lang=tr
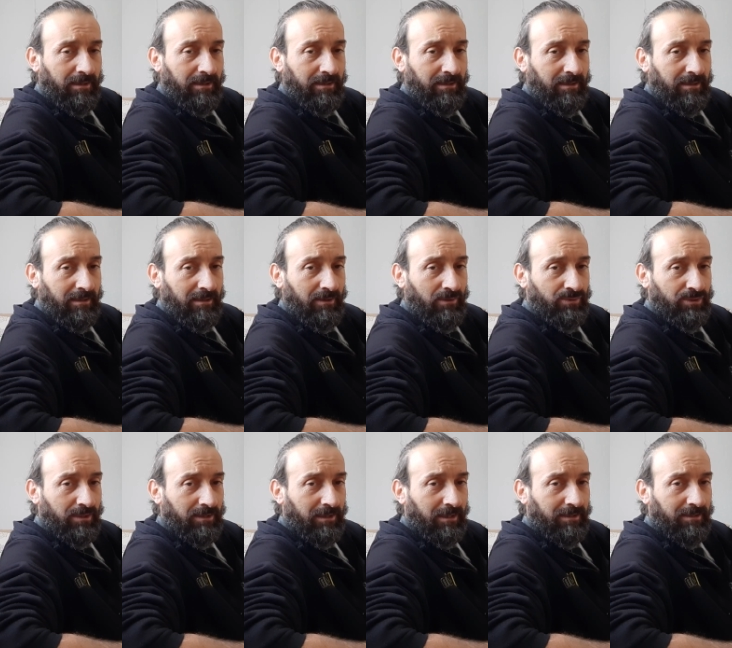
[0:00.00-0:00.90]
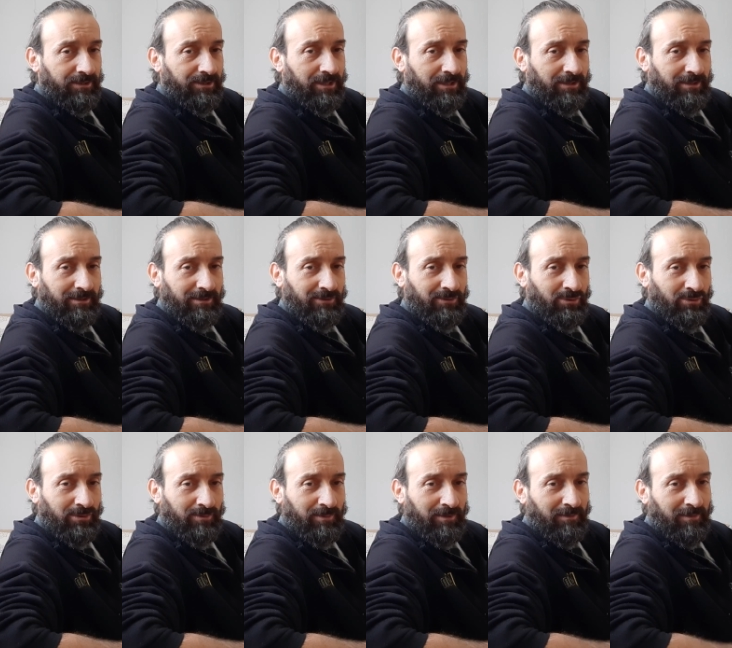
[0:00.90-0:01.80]
E, öncelikle arkadaşlar e,
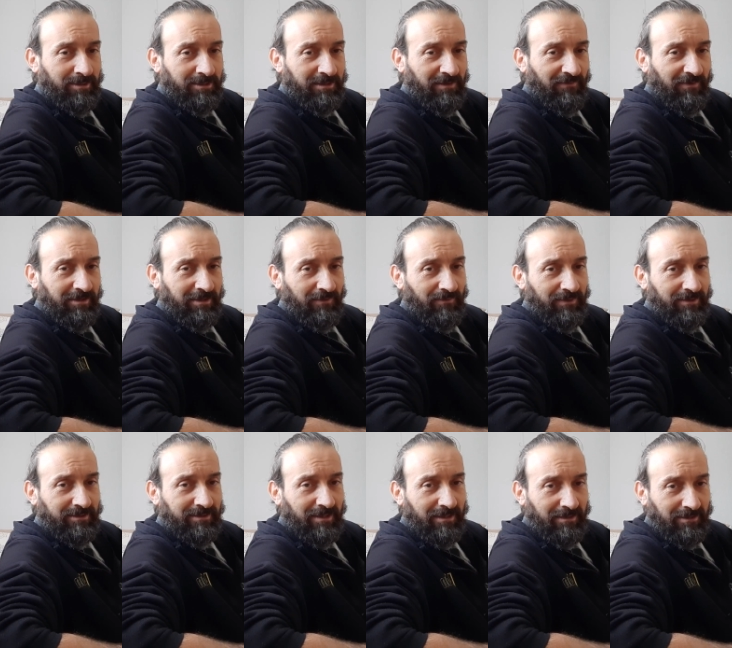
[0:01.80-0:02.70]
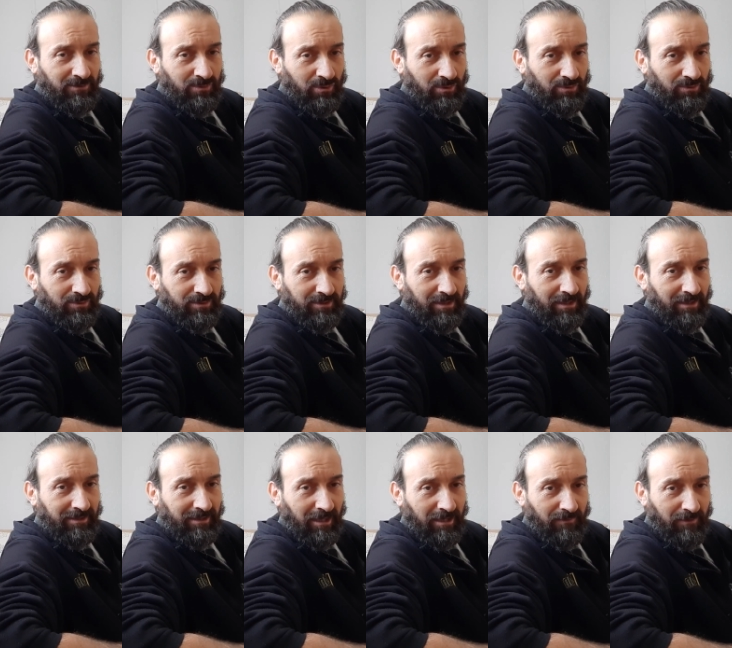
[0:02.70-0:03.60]
şunu bilmenizde fayda var. Zaten çoğunuz
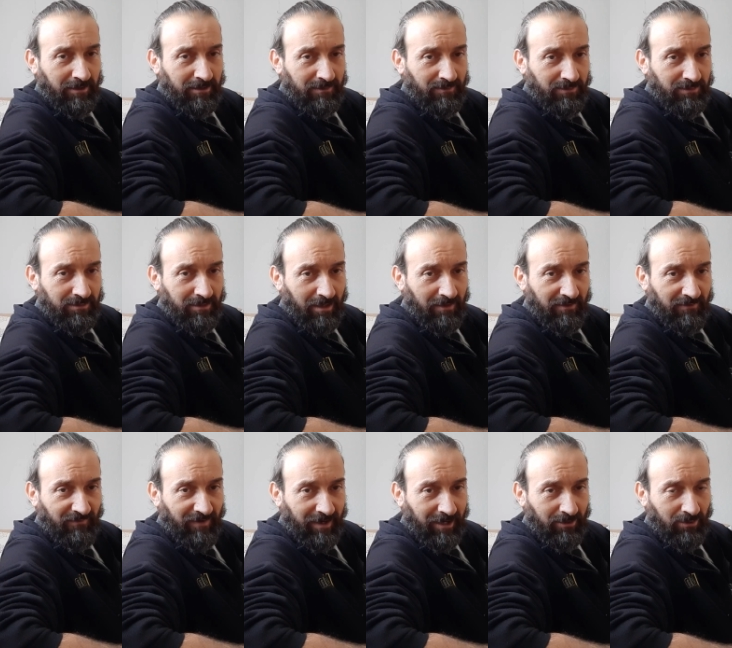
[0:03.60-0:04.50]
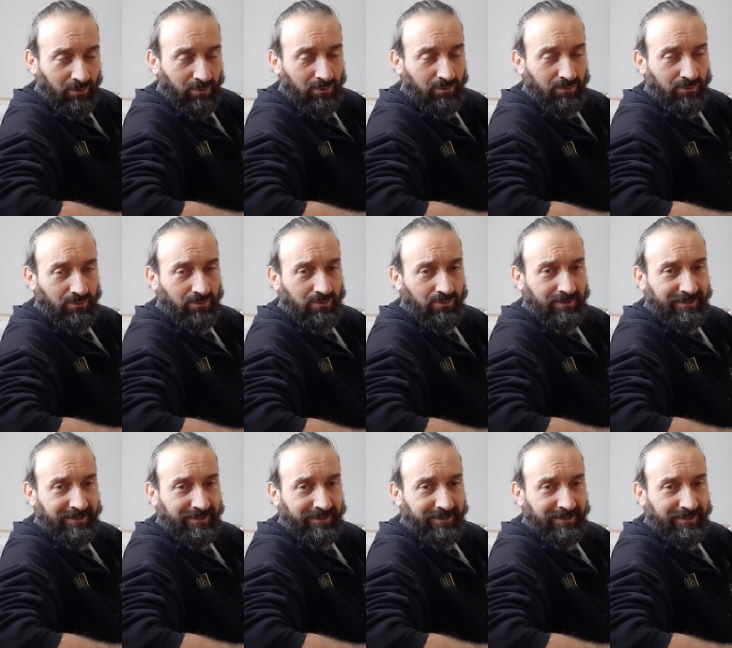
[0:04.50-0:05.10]
da kelime anlamından fark ediyorsunuzdur.